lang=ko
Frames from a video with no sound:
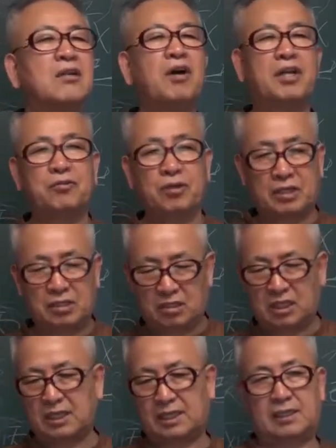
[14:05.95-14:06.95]
활용하는
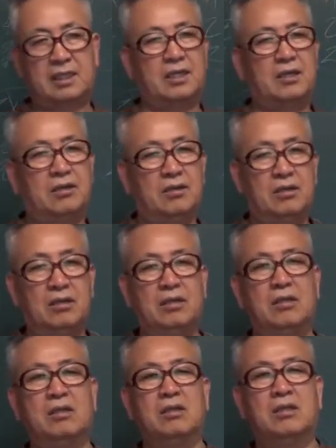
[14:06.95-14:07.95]
것과 같아요.
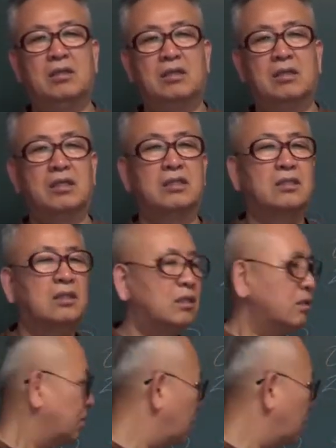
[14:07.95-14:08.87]
그래서